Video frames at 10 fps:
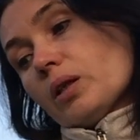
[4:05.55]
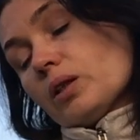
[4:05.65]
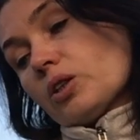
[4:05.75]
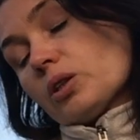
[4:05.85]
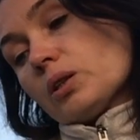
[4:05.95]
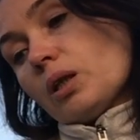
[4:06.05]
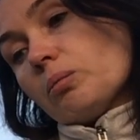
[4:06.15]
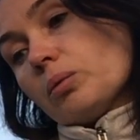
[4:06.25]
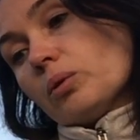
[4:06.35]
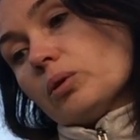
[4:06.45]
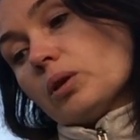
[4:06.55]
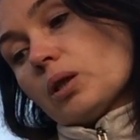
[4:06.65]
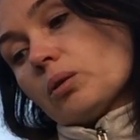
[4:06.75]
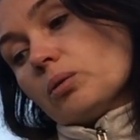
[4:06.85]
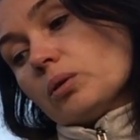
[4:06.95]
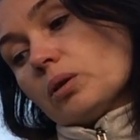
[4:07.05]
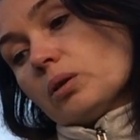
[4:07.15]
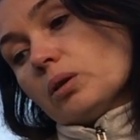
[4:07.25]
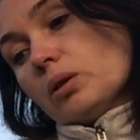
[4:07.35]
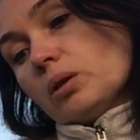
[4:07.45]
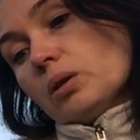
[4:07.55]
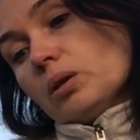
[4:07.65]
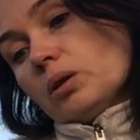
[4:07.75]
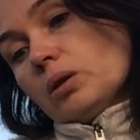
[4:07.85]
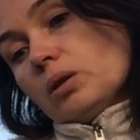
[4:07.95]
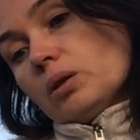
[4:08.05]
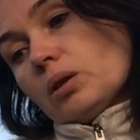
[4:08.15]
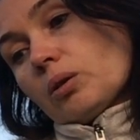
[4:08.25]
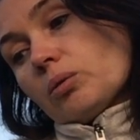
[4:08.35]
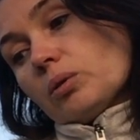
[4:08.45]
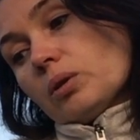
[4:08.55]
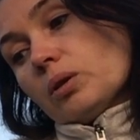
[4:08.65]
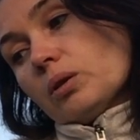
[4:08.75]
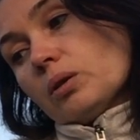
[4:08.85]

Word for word: начался полный какой-то такой